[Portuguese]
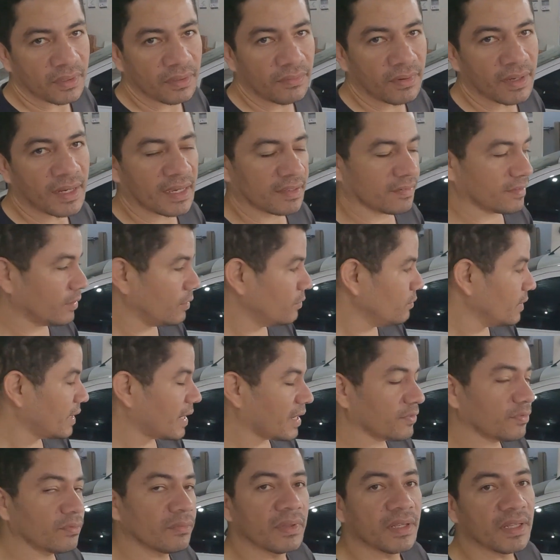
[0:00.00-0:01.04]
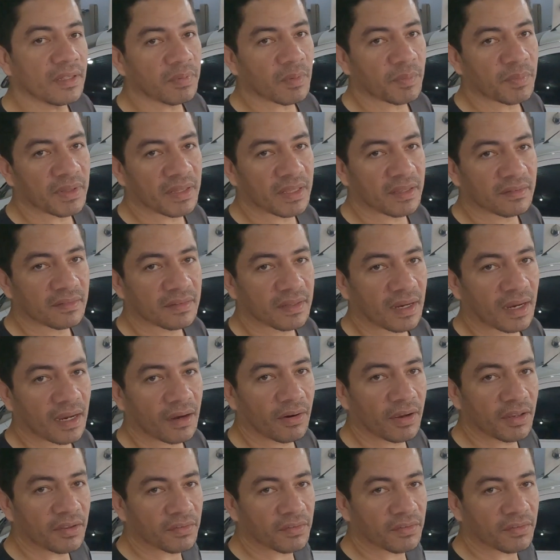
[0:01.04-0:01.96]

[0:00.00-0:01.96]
Eu não vou gastar, eu não gasto um litro para pintar esse carro.